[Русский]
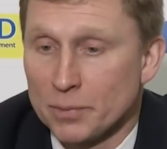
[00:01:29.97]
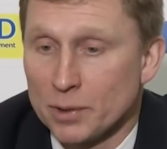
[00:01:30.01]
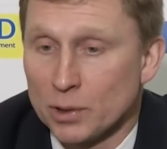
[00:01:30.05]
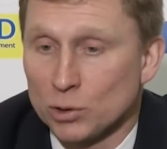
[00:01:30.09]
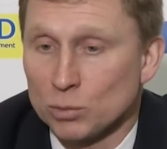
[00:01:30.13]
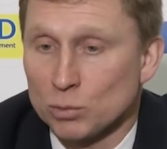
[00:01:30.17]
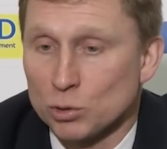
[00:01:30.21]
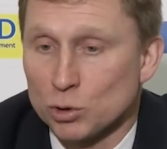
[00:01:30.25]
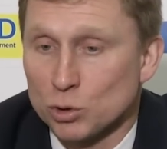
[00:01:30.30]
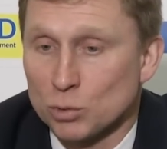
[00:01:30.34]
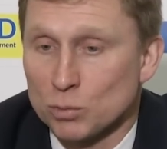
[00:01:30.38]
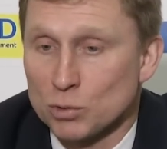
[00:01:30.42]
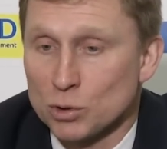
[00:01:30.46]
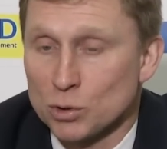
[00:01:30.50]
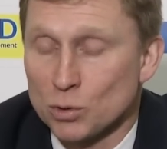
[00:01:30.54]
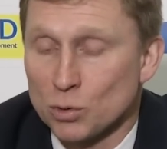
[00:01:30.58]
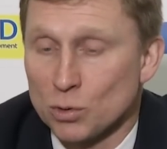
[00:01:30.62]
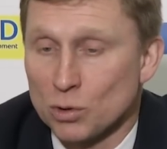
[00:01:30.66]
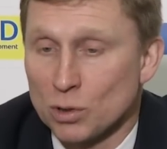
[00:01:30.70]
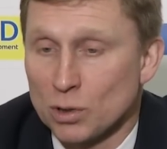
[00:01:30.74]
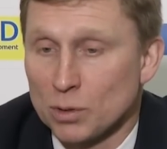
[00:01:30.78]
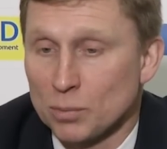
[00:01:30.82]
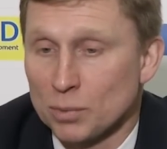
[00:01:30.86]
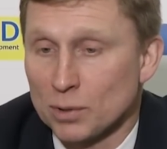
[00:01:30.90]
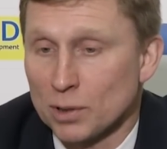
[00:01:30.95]
Я думаю, что мы
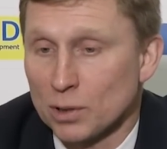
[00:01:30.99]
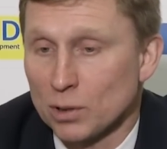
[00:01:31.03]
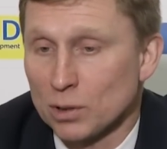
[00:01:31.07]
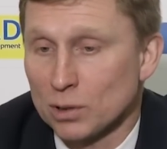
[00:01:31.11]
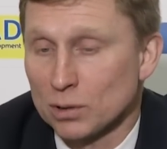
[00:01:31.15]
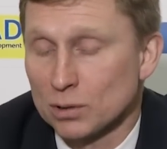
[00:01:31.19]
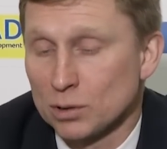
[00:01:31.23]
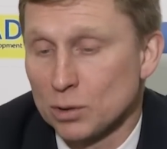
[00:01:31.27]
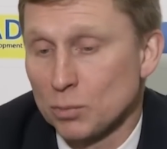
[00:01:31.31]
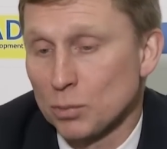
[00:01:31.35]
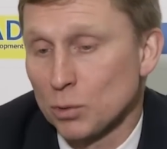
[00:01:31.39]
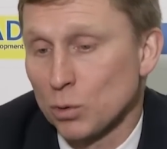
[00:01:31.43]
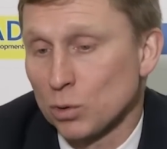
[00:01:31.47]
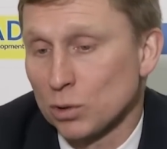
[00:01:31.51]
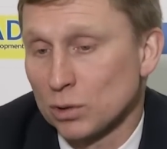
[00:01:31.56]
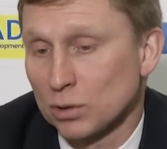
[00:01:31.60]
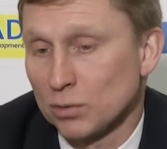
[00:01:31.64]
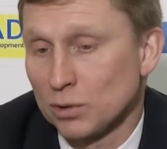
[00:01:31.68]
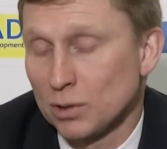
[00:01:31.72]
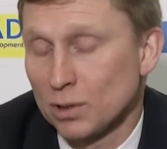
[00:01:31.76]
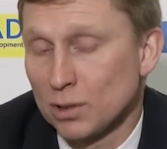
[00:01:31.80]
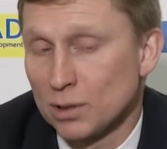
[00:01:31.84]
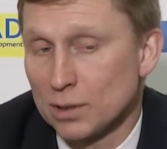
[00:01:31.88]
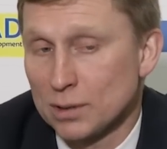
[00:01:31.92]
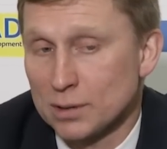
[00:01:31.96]
сегодня неплохо, неплохо
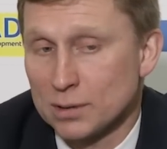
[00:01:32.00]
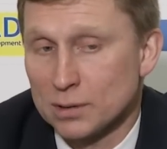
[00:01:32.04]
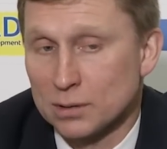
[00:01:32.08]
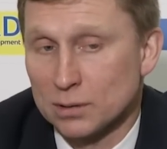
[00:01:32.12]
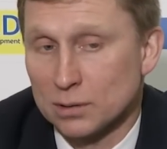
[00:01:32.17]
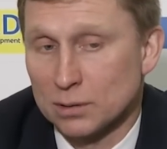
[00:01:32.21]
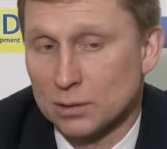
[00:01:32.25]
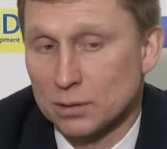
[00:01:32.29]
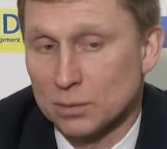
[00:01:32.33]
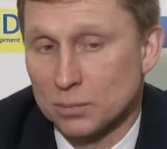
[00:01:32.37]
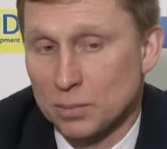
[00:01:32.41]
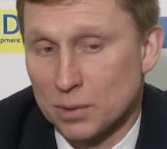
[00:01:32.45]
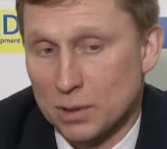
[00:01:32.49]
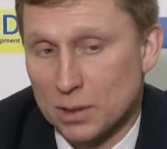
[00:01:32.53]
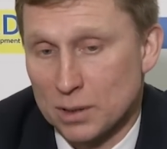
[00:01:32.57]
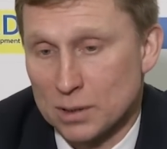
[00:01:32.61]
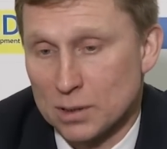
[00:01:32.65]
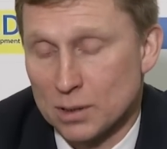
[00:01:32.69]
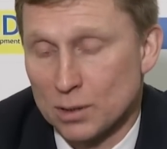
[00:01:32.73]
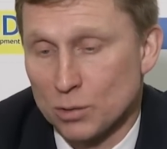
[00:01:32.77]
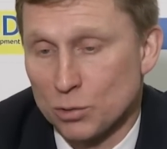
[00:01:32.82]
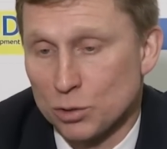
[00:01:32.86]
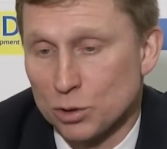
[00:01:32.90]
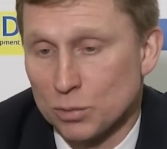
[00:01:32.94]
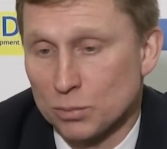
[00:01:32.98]
двигались, э,
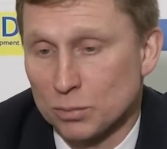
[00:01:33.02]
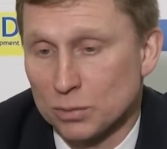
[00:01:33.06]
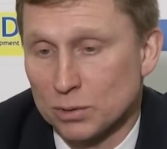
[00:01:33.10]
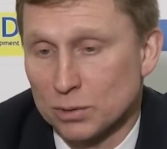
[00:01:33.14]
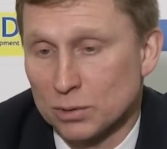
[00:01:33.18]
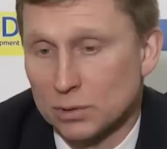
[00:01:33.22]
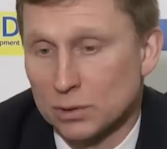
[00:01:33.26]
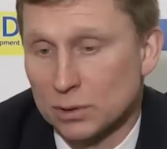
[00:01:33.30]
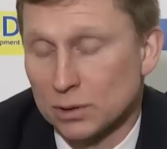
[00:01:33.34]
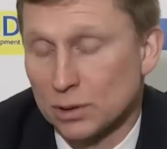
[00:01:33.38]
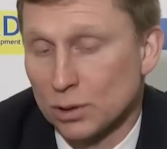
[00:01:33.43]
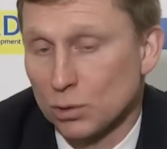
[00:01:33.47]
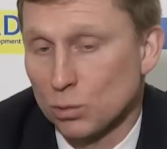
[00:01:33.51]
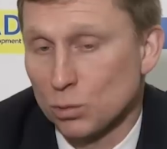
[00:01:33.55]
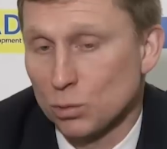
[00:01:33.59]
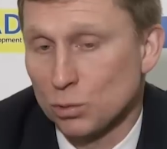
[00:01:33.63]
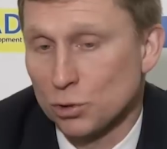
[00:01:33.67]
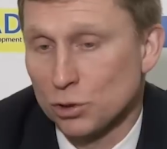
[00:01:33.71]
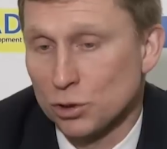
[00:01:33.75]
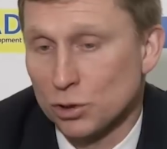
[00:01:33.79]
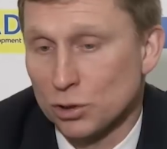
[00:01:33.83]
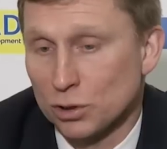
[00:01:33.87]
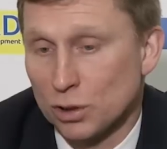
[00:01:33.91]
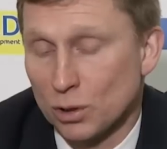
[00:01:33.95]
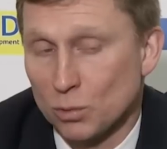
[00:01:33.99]
показали, в общем
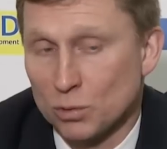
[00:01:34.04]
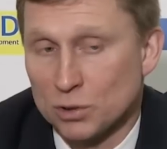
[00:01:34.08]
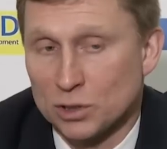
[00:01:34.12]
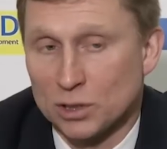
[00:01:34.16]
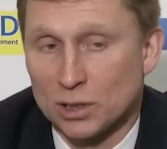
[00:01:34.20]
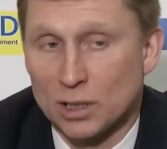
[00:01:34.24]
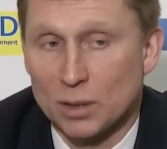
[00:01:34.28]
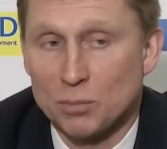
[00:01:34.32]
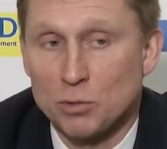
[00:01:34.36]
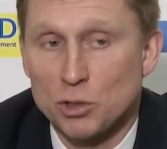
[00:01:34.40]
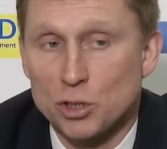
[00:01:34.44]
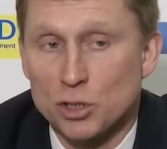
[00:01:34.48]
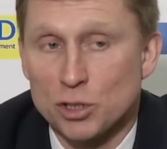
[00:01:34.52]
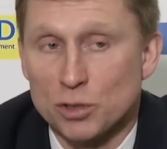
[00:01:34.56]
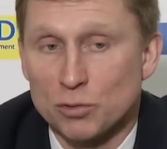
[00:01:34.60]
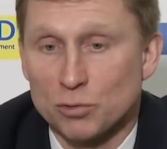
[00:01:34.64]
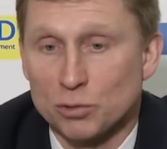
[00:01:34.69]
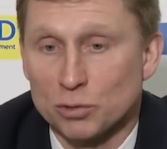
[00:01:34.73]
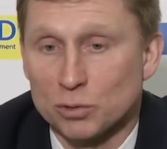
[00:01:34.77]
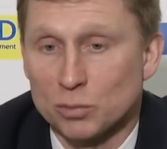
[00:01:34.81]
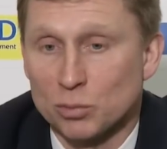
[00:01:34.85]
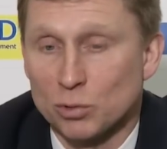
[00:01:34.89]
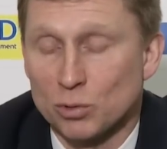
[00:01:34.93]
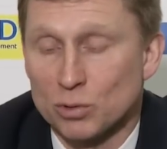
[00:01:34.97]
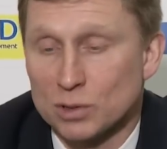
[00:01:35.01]
атакующий, такой динамичный
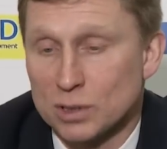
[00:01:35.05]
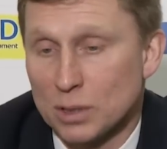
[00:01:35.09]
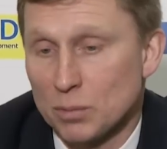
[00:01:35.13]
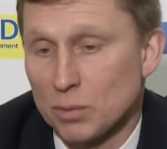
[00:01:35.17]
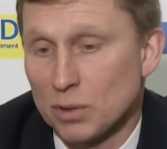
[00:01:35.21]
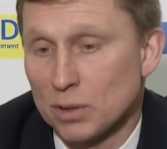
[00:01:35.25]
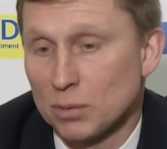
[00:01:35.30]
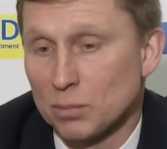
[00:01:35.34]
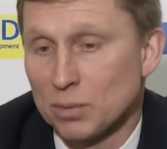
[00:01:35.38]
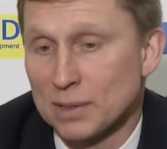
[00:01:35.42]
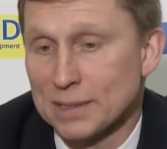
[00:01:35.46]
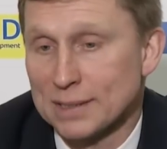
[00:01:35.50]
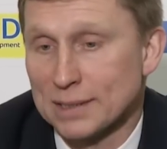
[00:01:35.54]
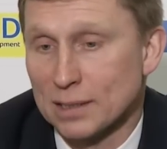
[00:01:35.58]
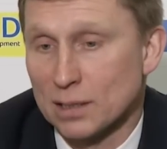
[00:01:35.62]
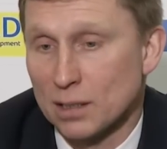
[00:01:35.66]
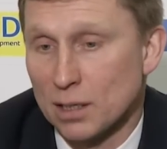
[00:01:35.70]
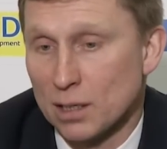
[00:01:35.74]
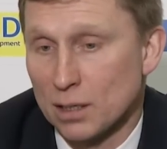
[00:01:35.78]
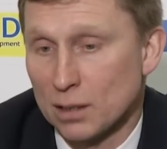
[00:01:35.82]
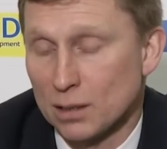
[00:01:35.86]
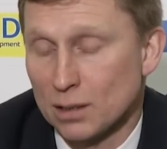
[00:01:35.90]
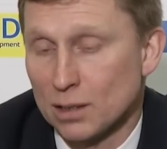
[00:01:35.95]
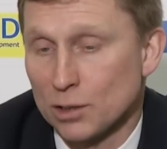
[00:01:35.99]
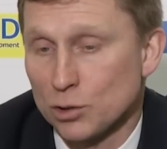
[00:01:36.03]
футбол, забили
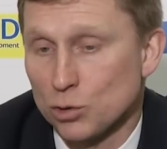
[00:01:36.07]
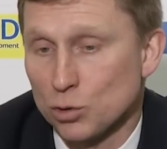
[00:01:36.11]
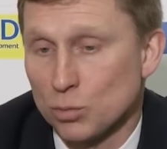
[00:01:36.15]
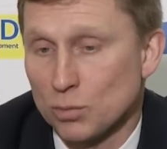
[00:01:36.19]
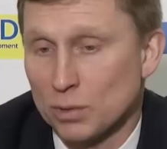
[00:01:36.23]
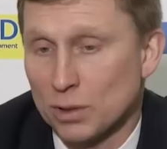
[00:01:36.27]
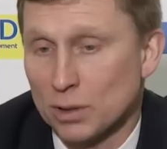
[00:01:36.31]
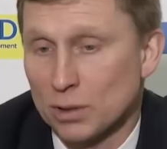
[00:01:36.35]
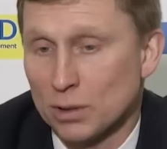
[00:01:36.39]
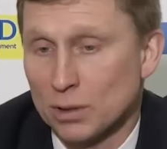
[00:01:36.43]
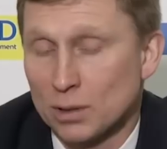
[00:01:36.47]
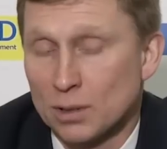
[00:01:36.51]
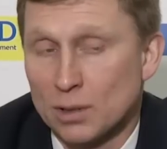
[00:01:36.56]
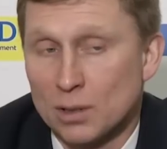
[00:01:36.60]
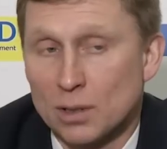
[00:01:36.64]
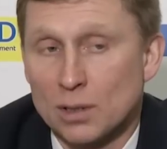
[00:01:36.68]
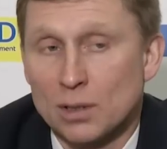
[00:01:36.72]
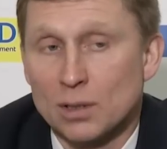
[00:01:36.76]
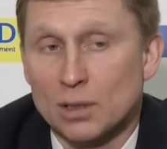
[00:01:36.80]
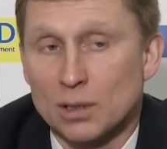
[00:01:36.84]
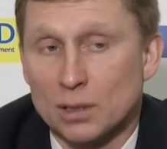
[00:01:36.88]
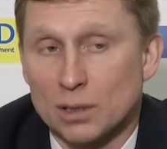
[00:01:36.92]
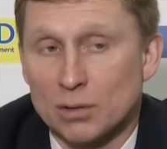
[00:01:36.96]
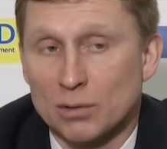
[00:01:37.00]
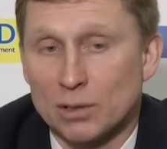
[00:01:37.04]
быстрые голы, о чем я
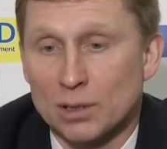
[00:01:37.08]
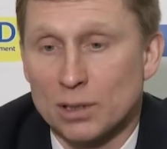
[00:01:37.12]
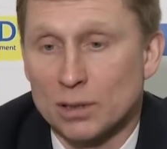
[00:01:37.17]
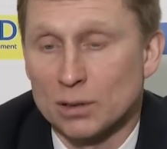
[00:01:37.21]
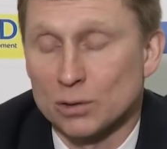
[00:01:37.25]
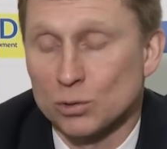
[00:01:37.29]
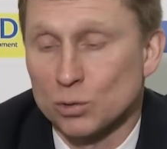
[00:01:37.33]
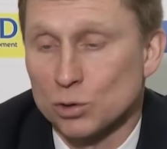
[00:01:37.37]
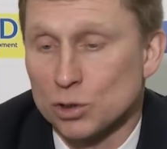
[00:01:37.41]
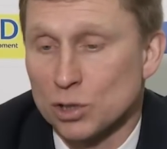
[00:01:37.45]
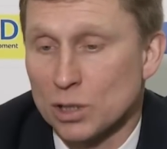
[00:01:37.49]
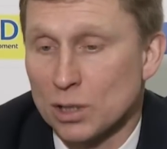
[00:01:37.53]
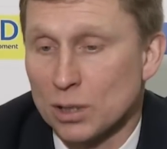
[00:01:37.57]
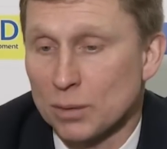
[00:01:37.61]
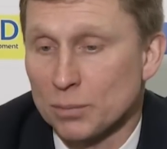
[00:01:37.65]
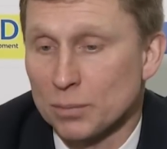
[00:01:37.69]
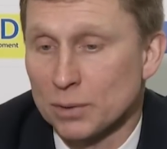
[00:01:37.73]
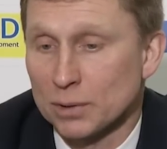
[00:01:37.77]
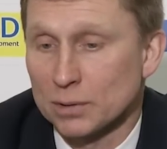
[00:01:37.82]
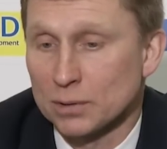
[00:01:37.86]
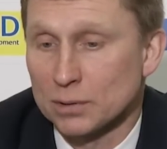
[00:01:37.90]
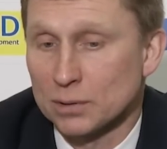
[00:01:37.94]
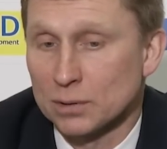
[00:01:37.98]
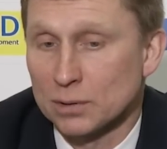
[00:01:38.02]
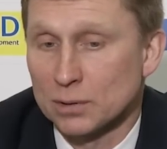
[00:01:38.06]
говорил тоже
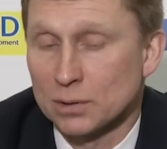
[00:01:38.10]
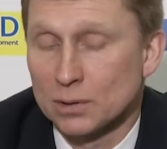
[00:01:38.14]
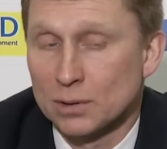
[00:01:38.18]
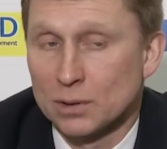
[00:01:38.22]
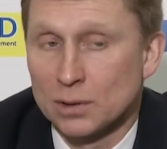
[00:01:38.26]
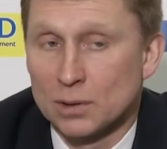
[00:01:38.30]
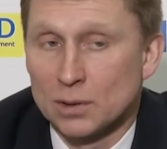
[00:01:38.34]
команде.